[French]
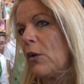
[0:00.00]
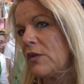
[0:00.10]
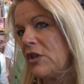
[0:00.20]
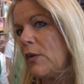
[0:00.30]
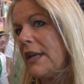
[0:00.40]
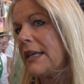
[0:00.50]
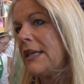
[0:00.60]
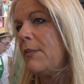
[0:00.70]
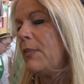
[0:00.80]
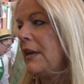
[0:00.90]
a constitué
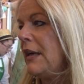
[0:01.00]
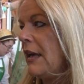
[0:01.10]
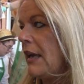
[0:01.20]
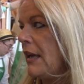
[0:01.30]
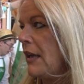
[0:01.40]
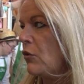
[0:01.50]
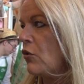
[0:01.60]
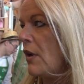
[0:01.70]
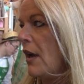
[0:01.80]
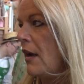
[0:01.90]
l'équipe et de
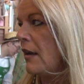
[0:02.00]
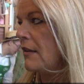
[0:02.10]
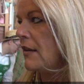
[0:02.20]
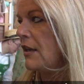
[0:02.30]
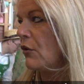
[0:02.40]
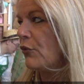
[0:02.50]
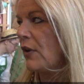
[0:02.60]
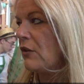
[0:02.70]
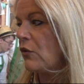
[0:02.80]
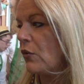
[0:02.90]
là est né en
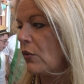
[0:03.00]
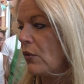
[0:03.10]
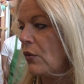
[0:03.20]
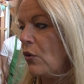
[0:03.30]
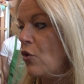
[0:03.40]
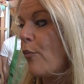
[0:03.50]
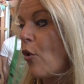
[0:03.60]
fait euh, le